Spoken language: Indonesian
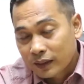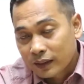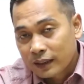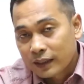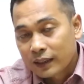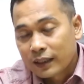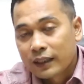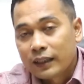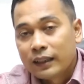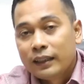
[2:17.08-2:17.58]

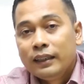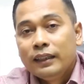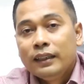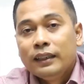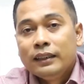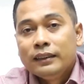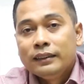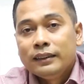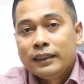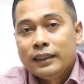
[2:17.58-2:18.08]
Nah,
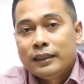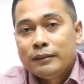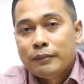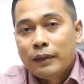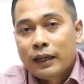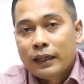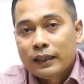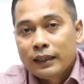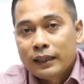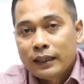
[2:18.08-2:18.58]
jadi
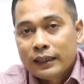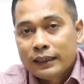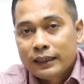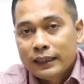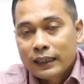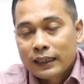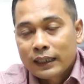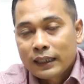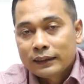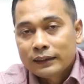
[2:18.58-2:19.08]
mana
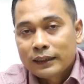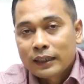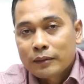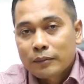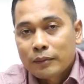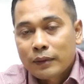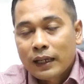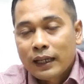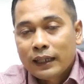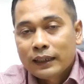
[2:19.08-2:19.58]
yang
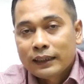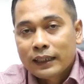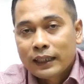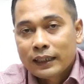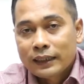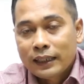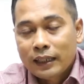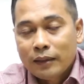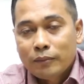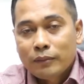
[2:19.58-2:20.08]
latar
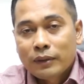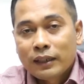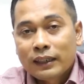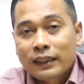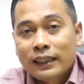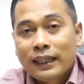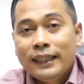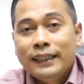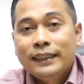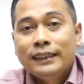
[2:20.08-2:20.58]
belakang yang
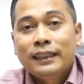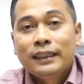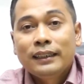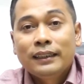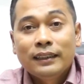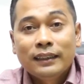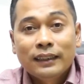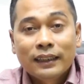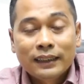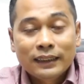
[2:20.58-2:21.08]

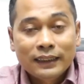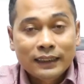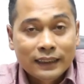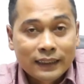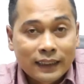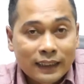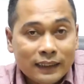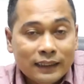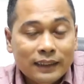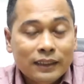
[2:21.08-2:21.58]
berkaitan dengan
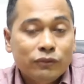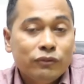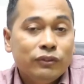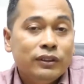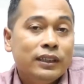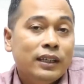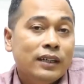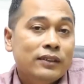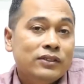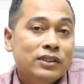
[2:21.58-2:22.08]

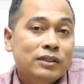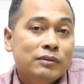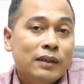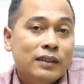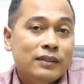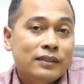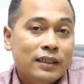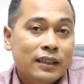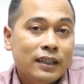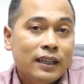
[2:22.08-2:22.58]
identifikasi
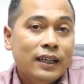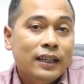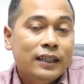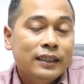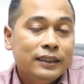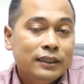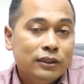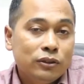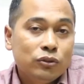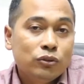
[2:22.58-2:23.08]
masalah
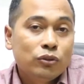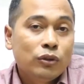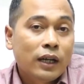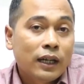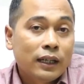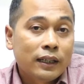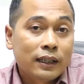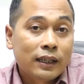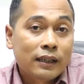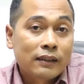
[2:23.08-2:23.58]
itu
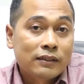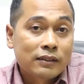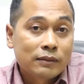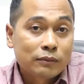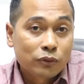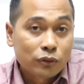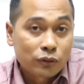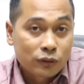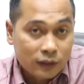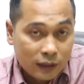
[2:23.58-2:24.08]
Anda
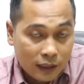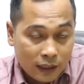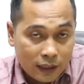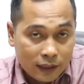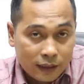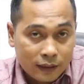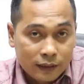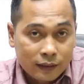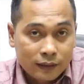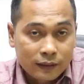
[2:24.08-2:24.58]

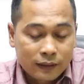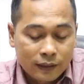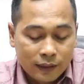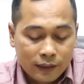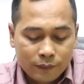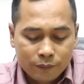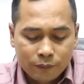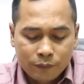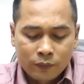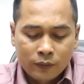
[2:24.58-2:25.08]
sebutkan,
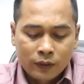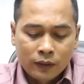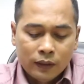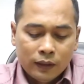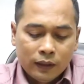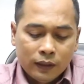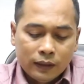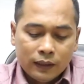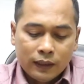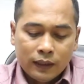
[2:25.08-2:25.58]
ya.
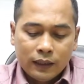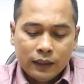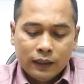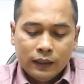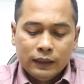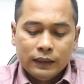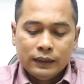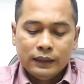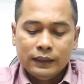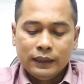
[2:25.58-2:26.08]
Nah,
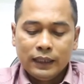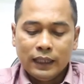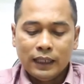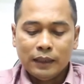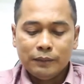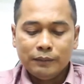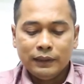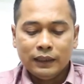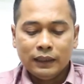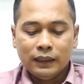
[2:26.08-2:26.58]
di
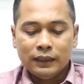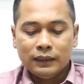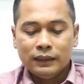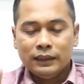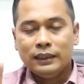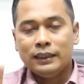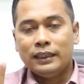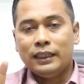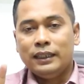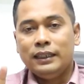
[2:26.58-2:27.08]
dalam yang
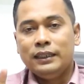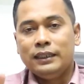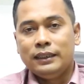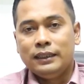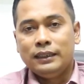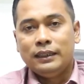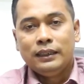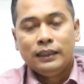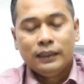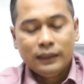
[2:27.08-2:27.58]
ketiga
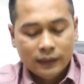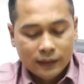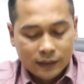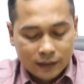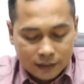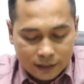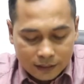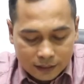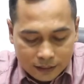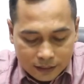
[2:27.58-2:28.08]
ini,
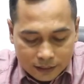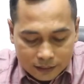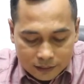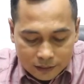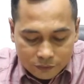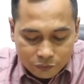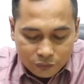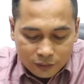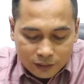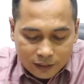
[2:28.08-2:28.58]

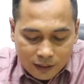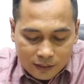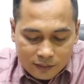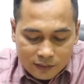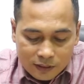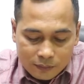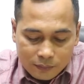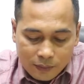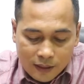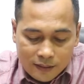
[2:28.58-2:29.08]

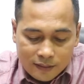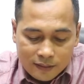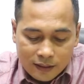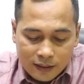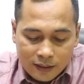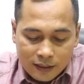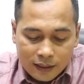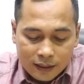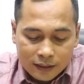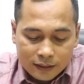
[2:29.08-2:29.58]
identifikasi
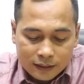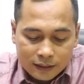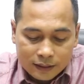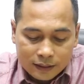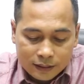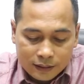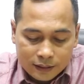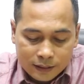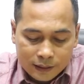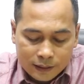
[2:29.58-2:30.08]
masalah
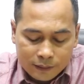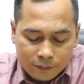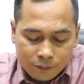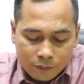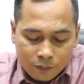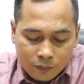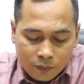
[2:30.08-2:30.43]
ini